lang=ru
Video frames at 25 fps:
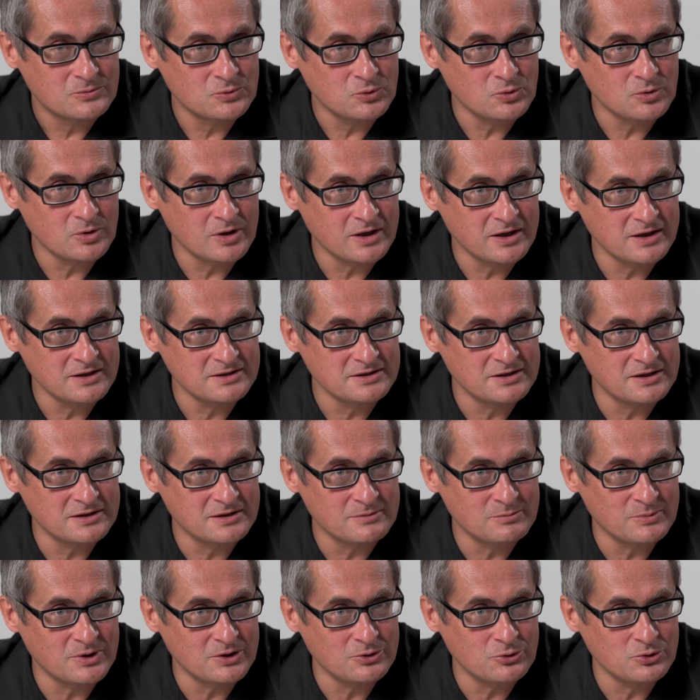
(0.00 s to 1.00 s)
Ну, а если
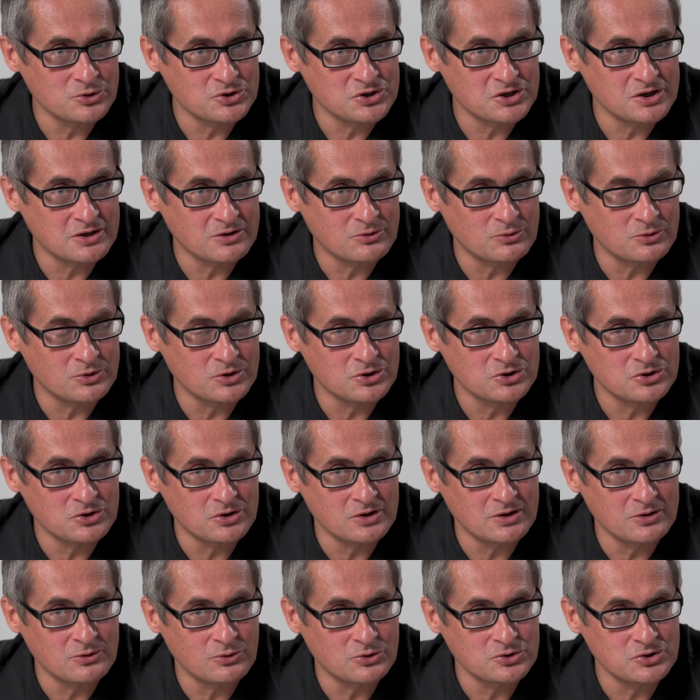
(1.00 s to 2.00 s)
этот молодой человек, он
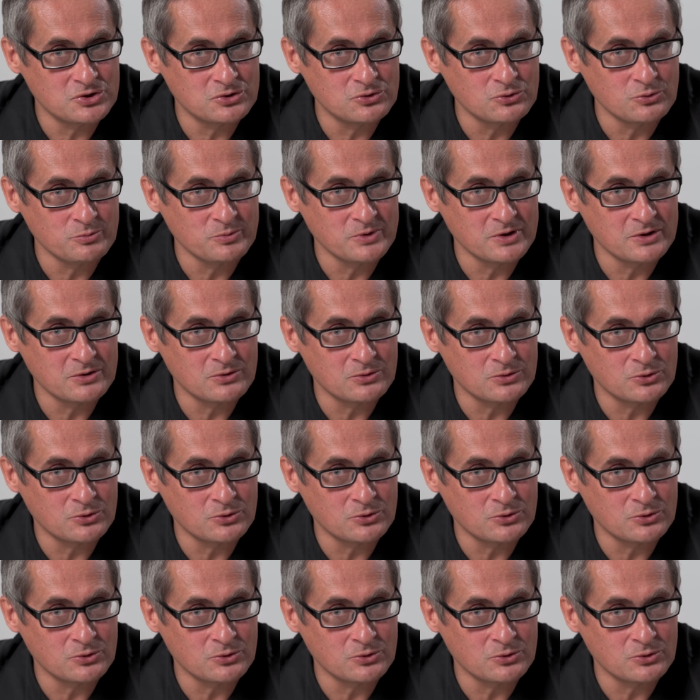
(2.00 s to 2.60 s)
еще и не очень умный,